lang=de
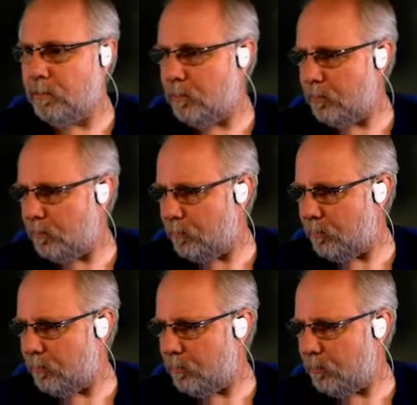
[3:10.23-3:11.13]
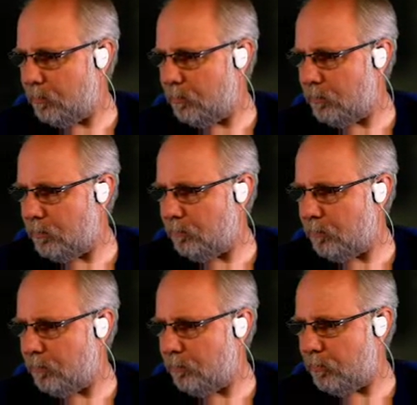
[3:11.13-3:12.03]
Äh,
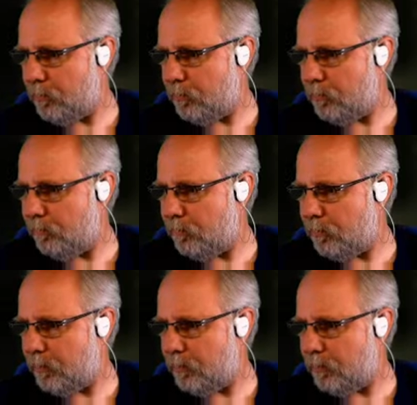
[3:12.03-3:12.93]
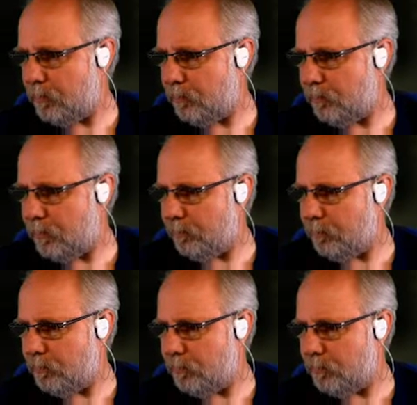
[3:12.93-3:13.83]
Kapitän Kapitel Level 2 erreicht, Auftrag
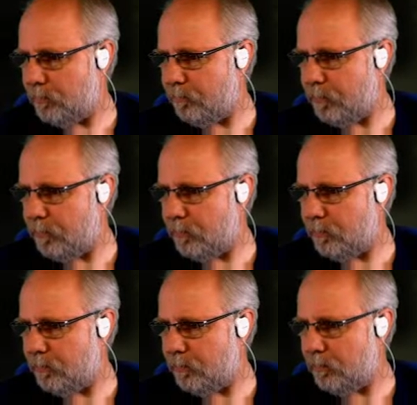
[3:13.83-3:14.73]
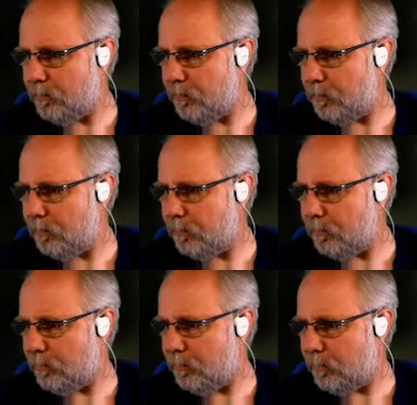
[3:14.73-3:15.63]
abgeschlossen, Kommando hat sich jetzt
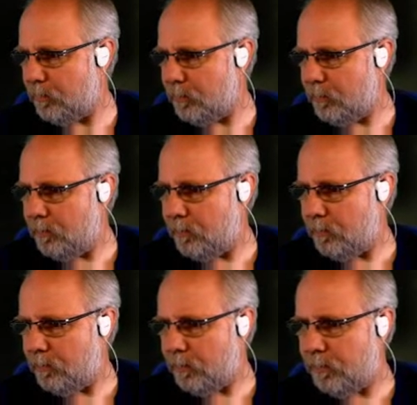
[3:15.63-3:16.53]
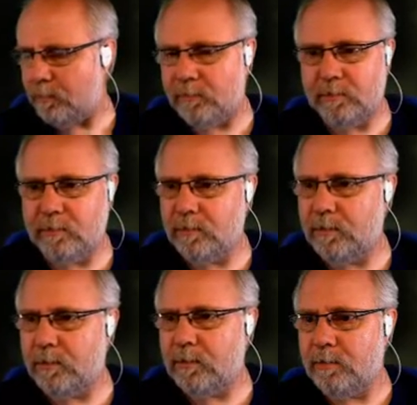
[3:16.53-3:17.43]
Ertrag. Okay.
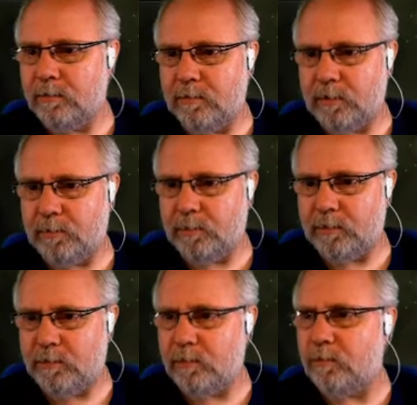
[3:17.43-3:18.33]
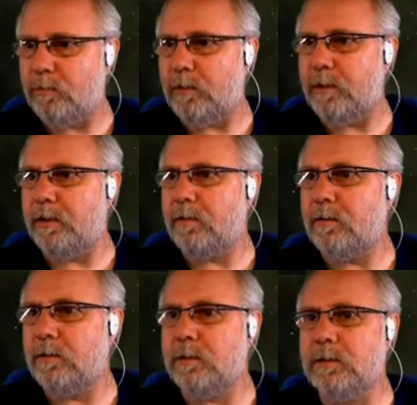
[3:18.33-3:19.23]
Und ich gebe jetzt den Code ein.
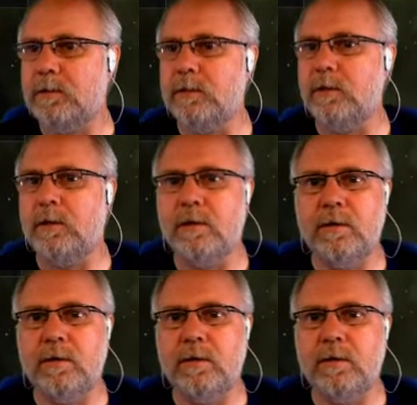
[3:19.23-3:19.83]
Ugh.